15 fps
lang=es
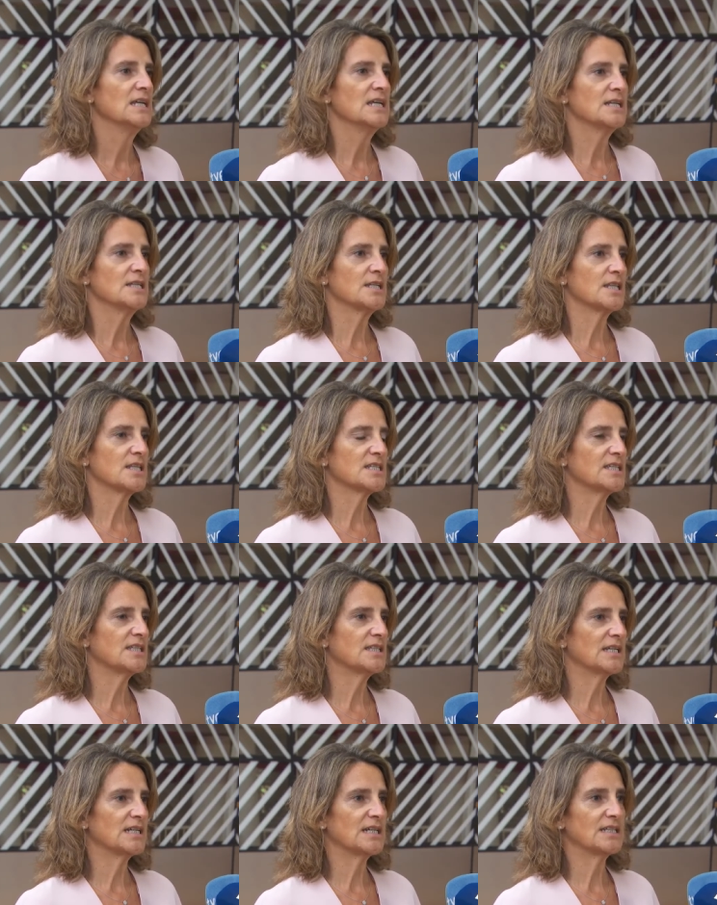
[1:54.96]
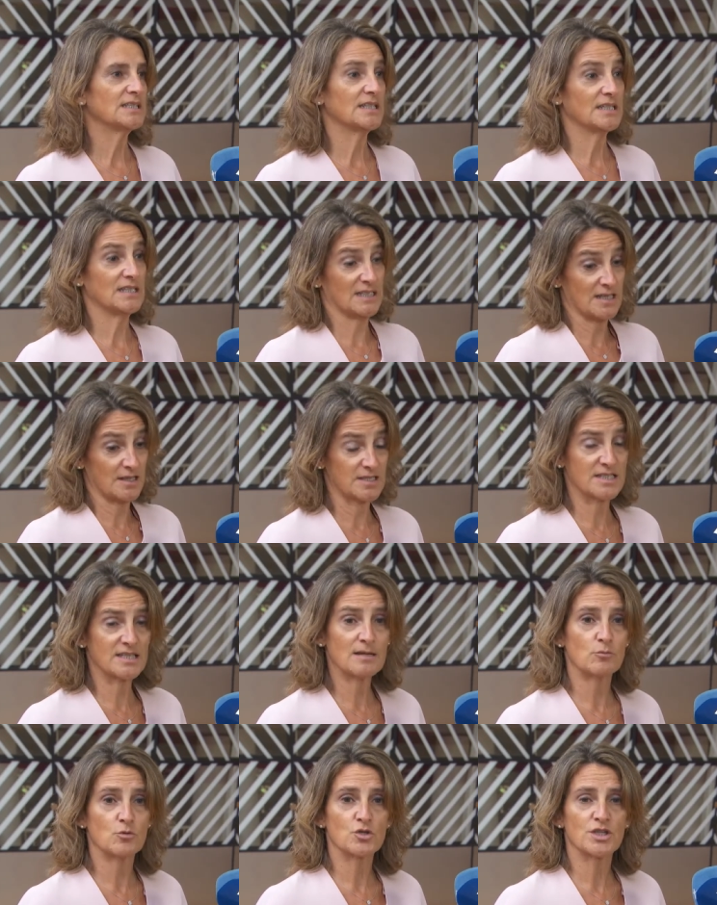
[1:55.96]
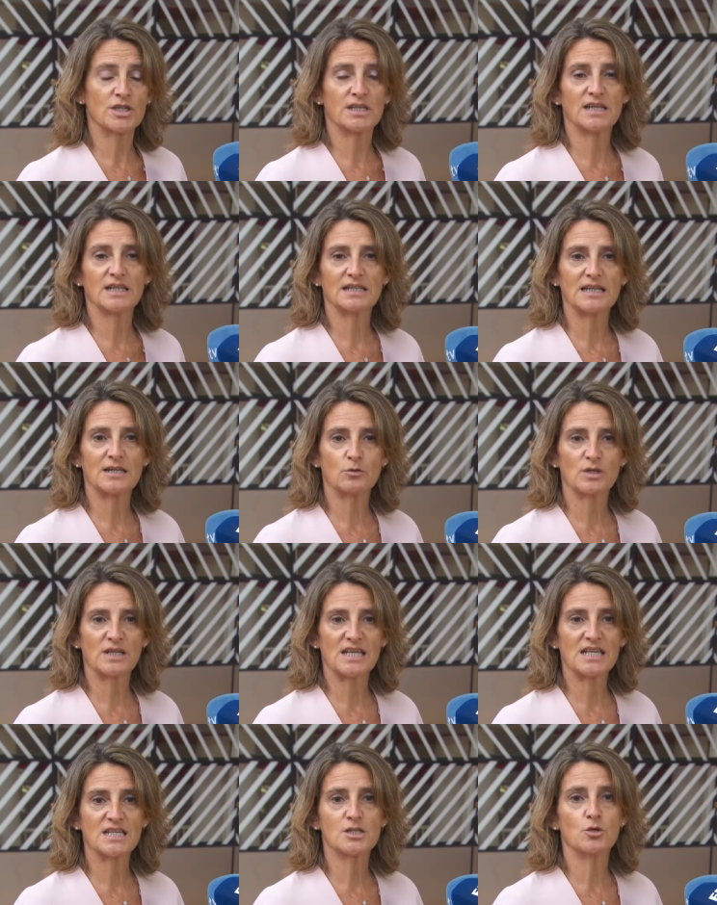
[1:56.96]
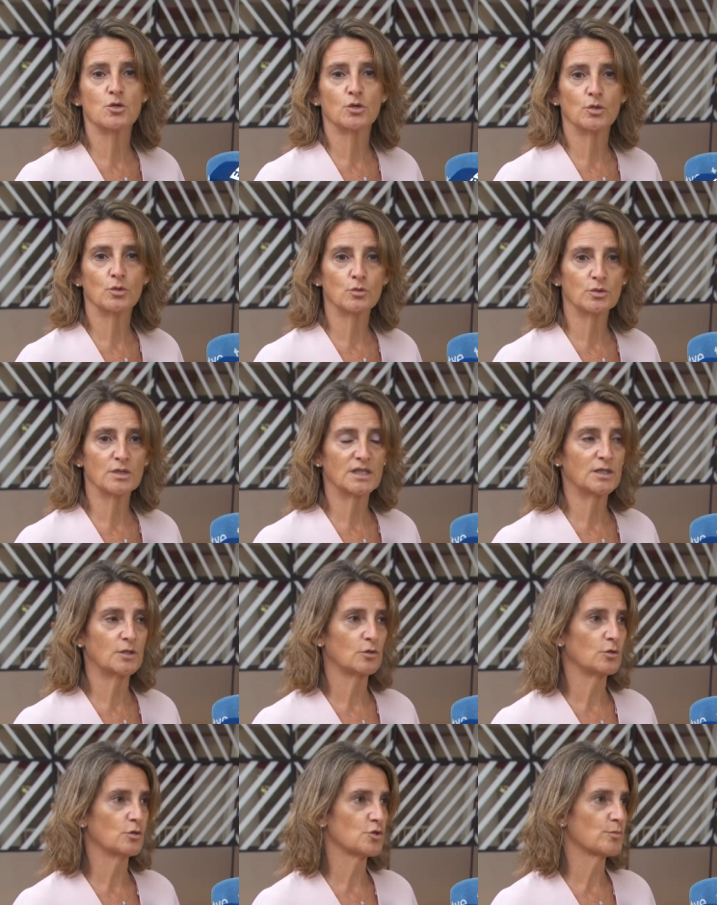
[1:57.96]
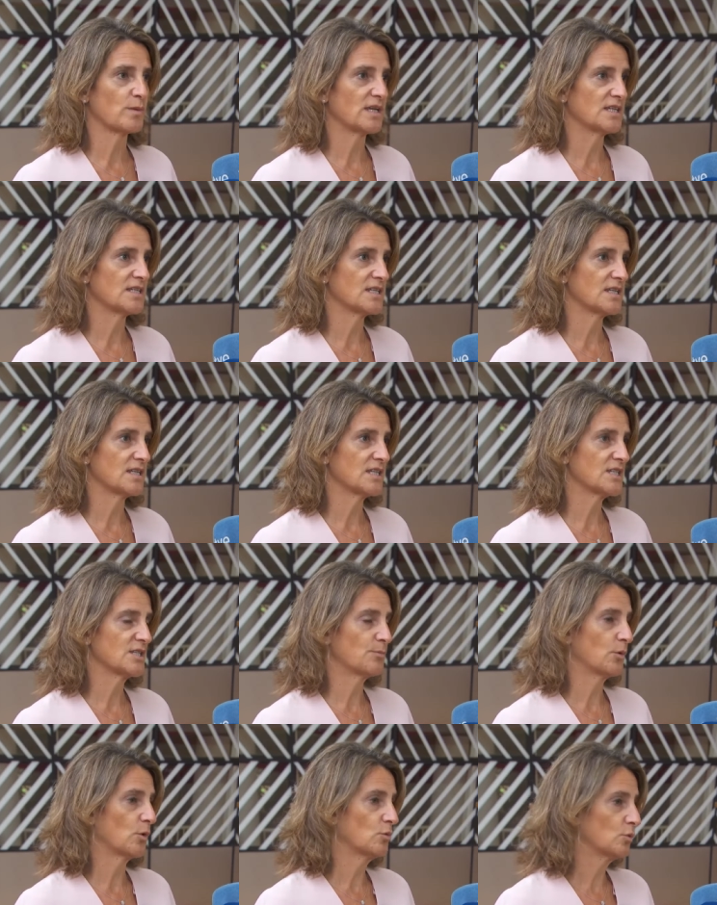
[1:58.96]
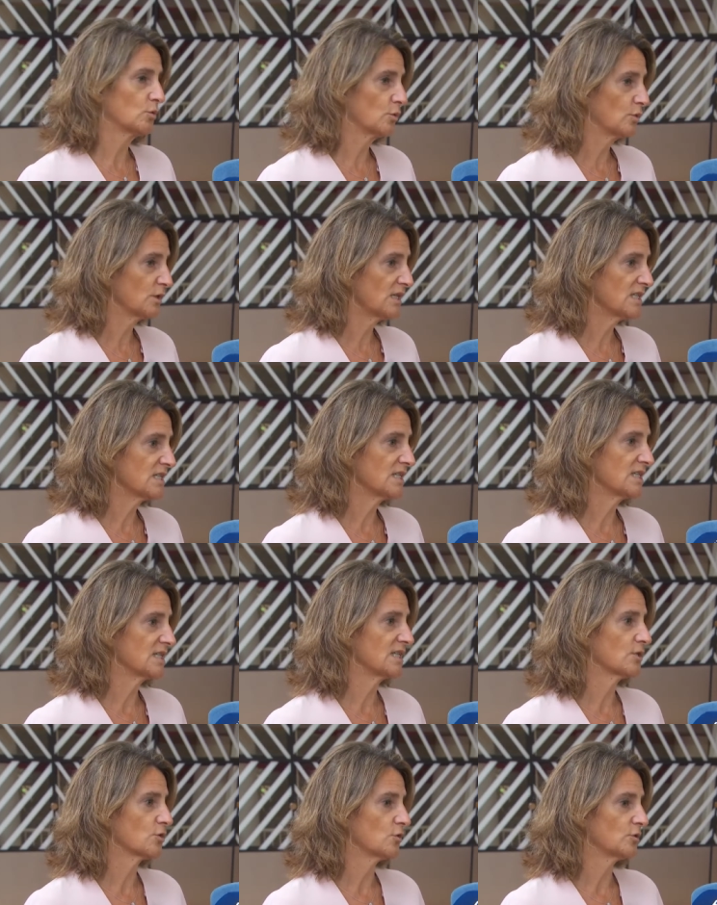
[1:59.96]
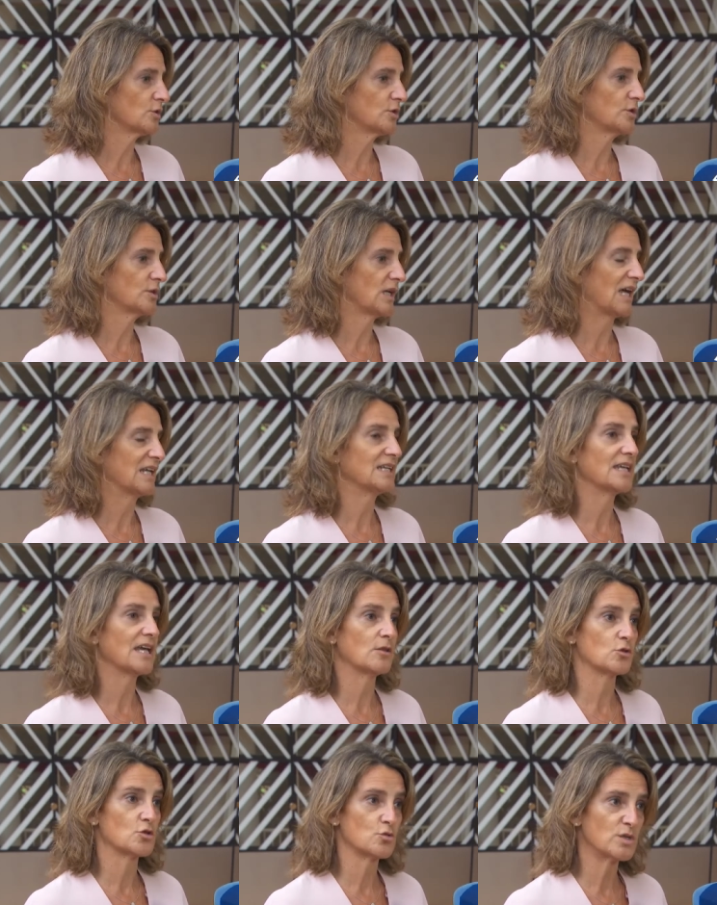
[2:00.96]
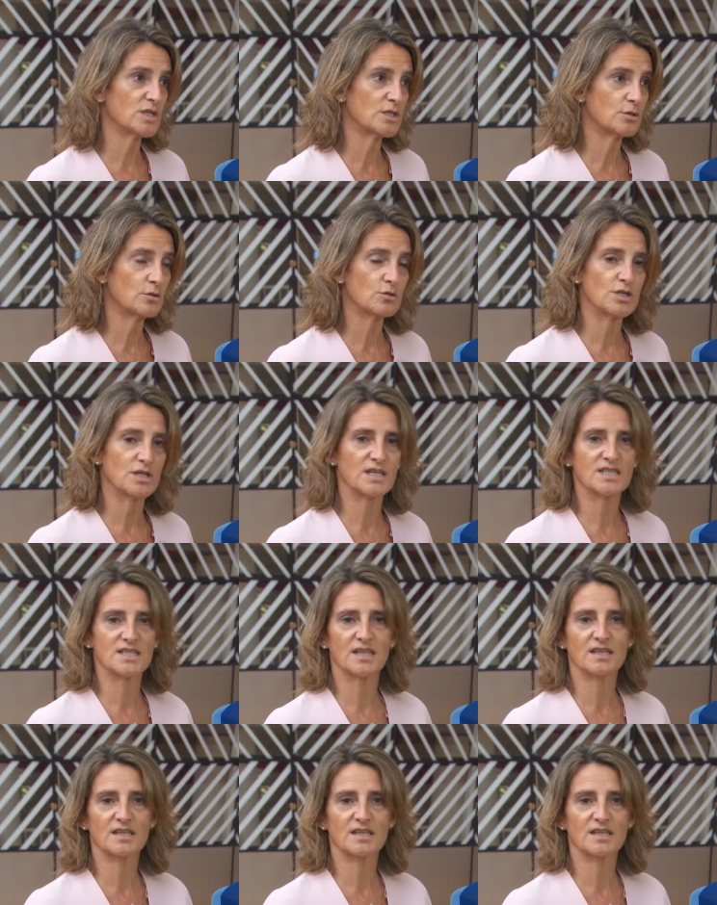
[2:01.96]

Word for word: Necesita, necesitamos tener claro qué es lo que ocurre con los países productores y si son aliados nuestros en este